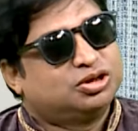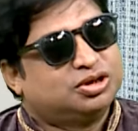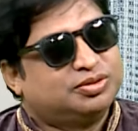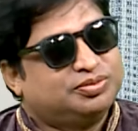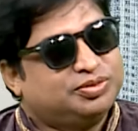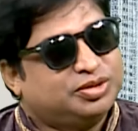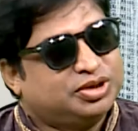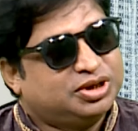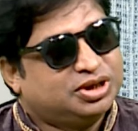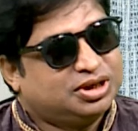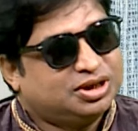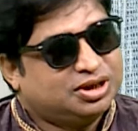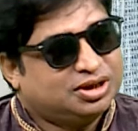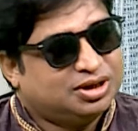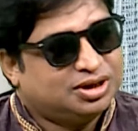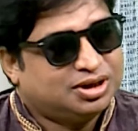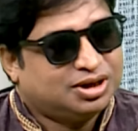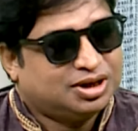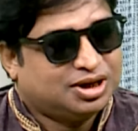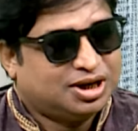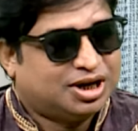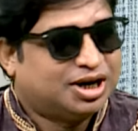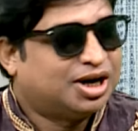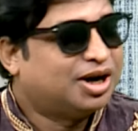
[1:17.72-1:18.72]
আমি
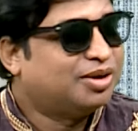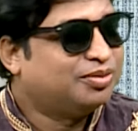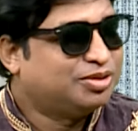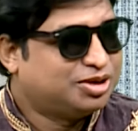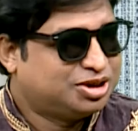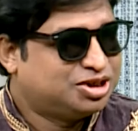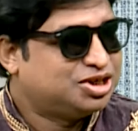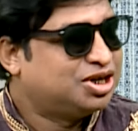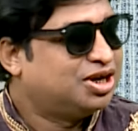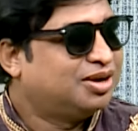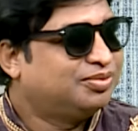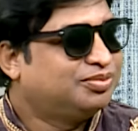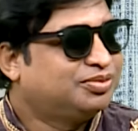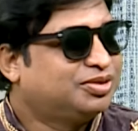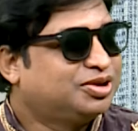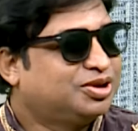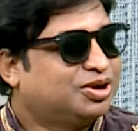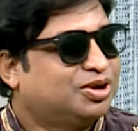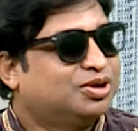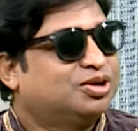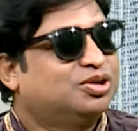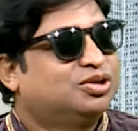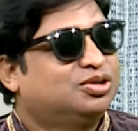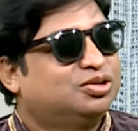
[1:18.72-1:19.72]
গ্রামে ছিলাম
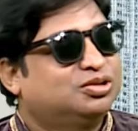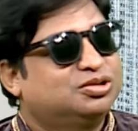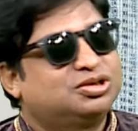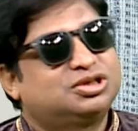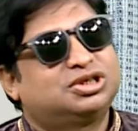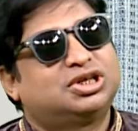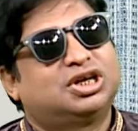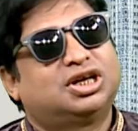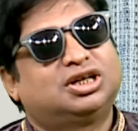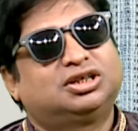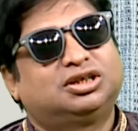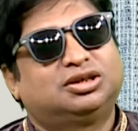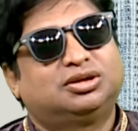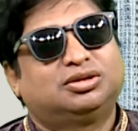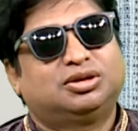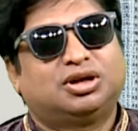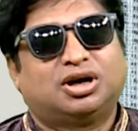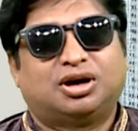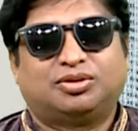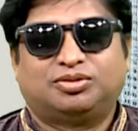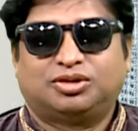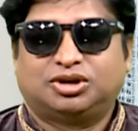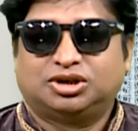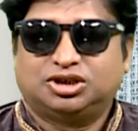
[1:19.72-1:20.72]
তখন ওস্তাদ
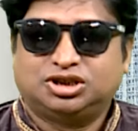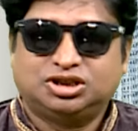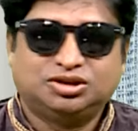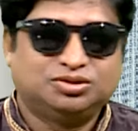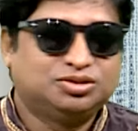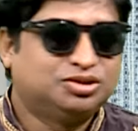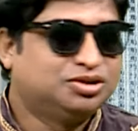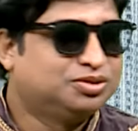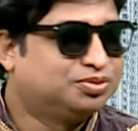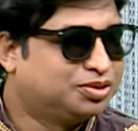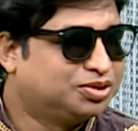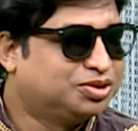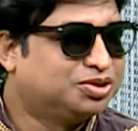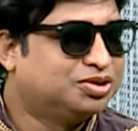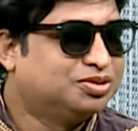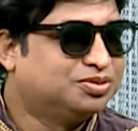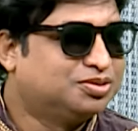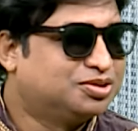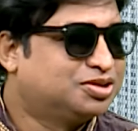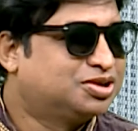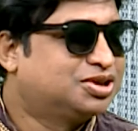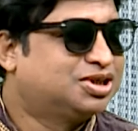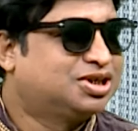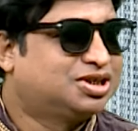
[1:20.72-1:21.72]
আমার জীবনের প্রথম
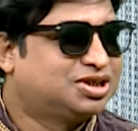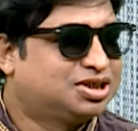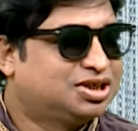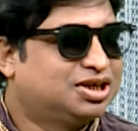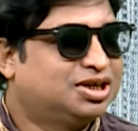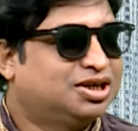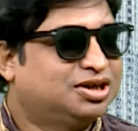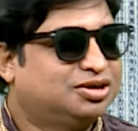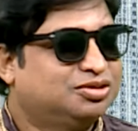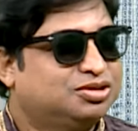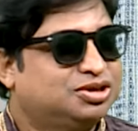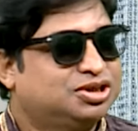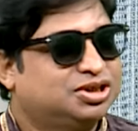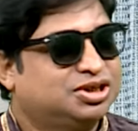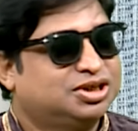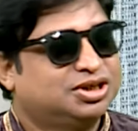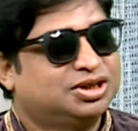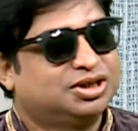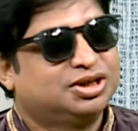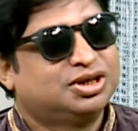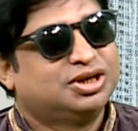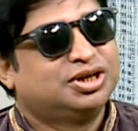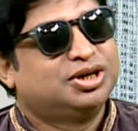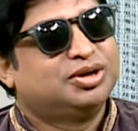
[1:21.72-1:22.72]
ওস্তাদ ছিলেন হচ্ছে
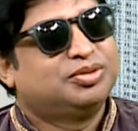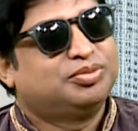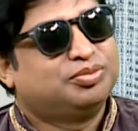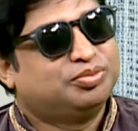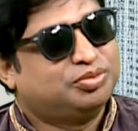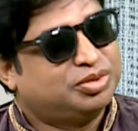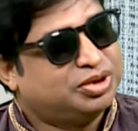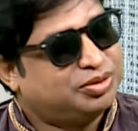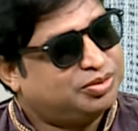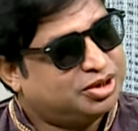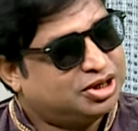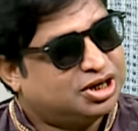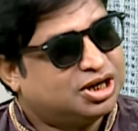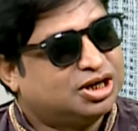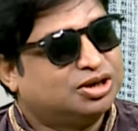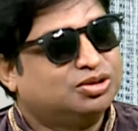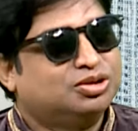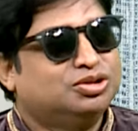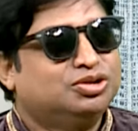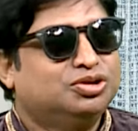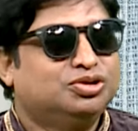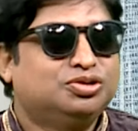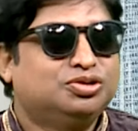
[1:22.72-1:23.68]
বিবেকানন্দ